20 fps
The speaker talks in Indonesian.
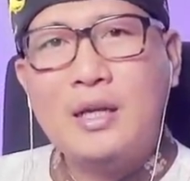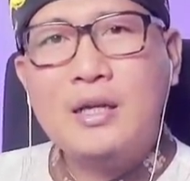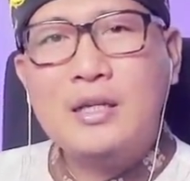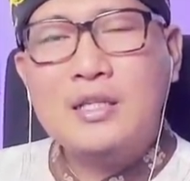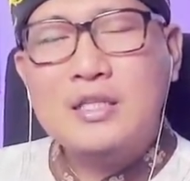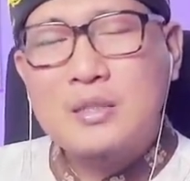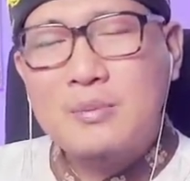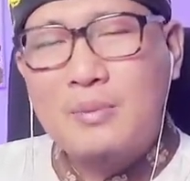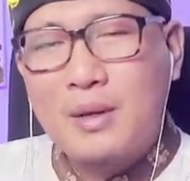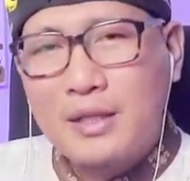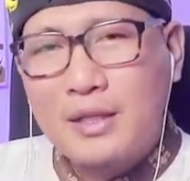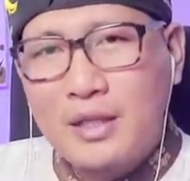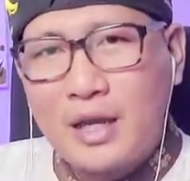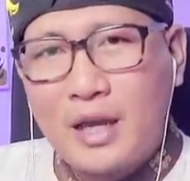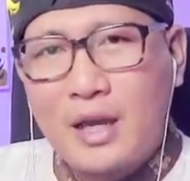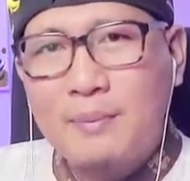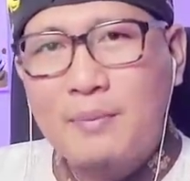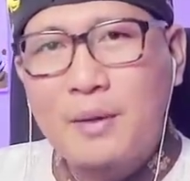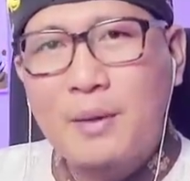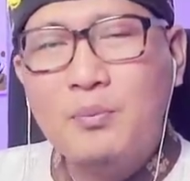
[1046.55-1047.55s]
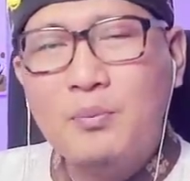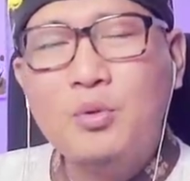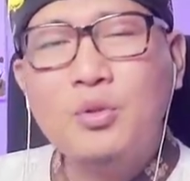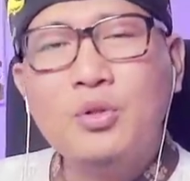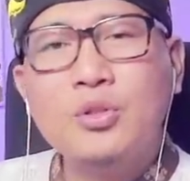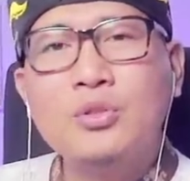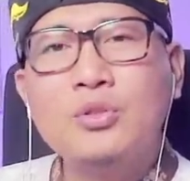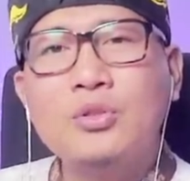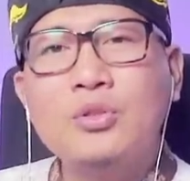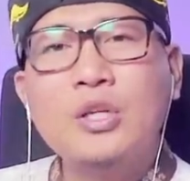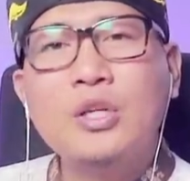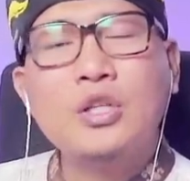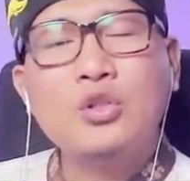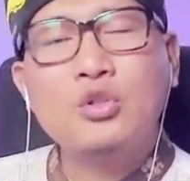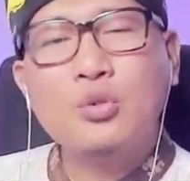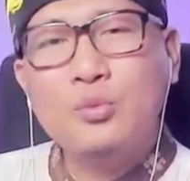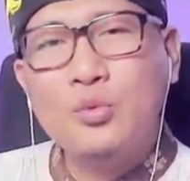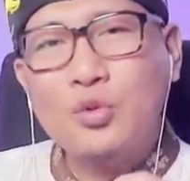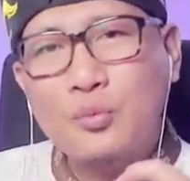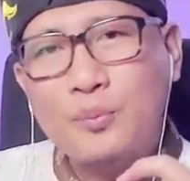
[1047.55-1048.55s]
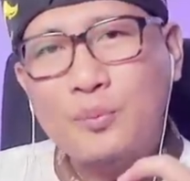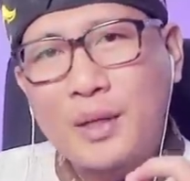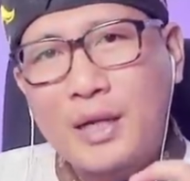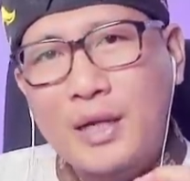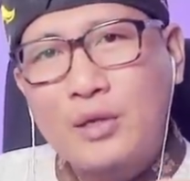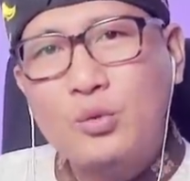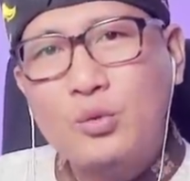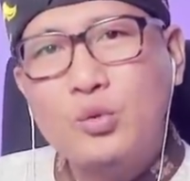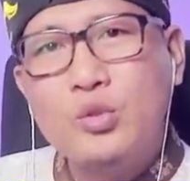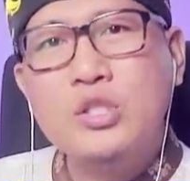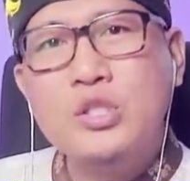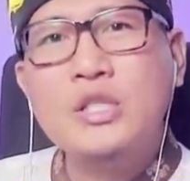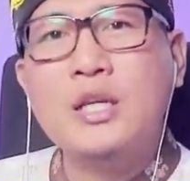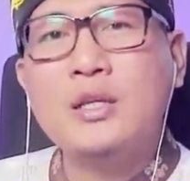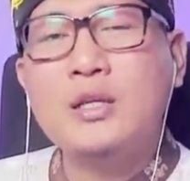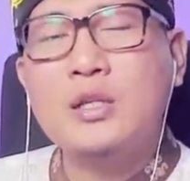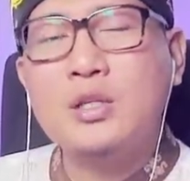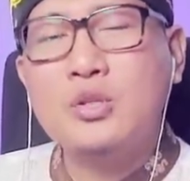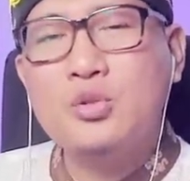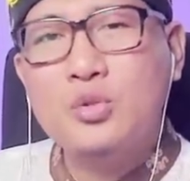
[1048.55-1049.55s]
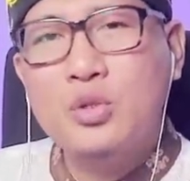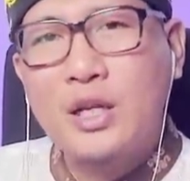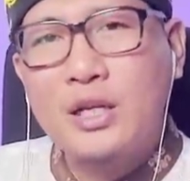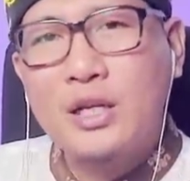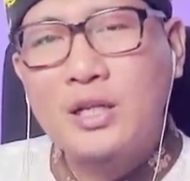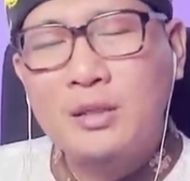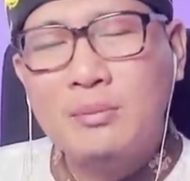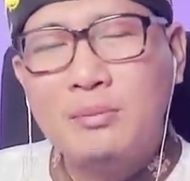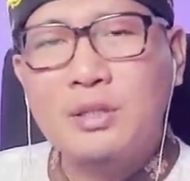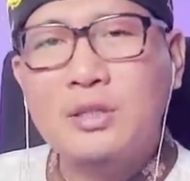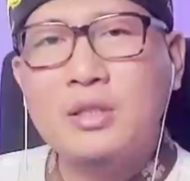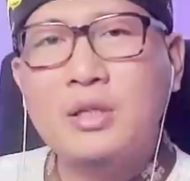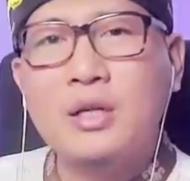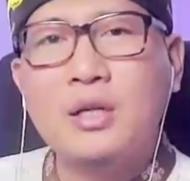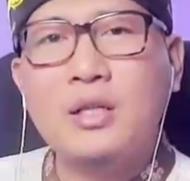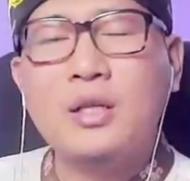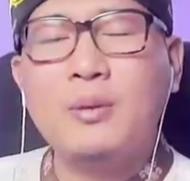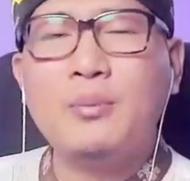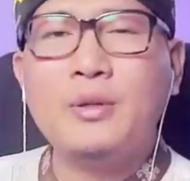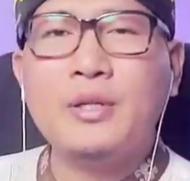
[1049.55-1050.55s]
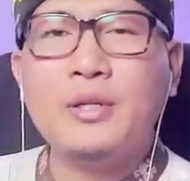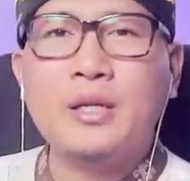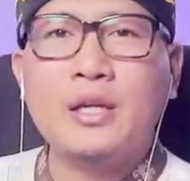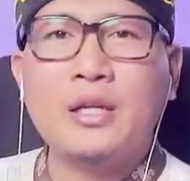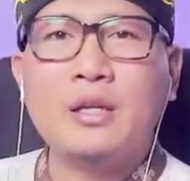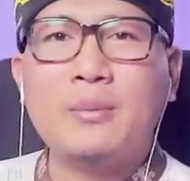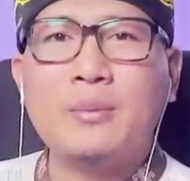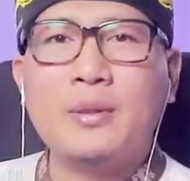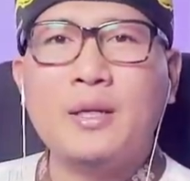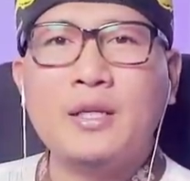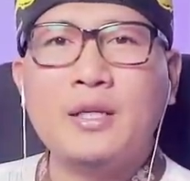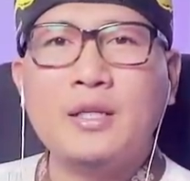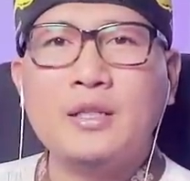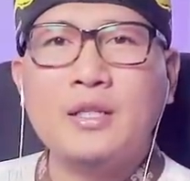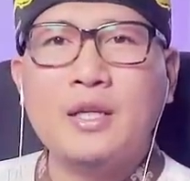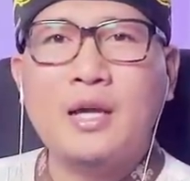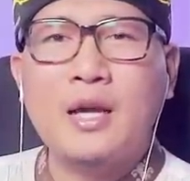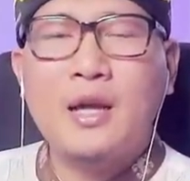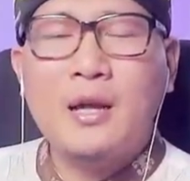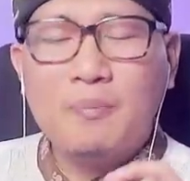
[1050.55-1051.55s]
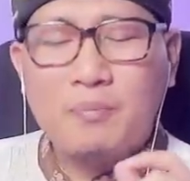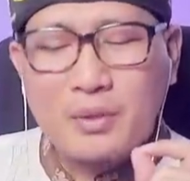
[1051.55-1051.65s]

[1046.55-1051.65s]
Sebanyak apapun itu merupakan ujian dan juga nikmat yang Allah berikan kepada kita.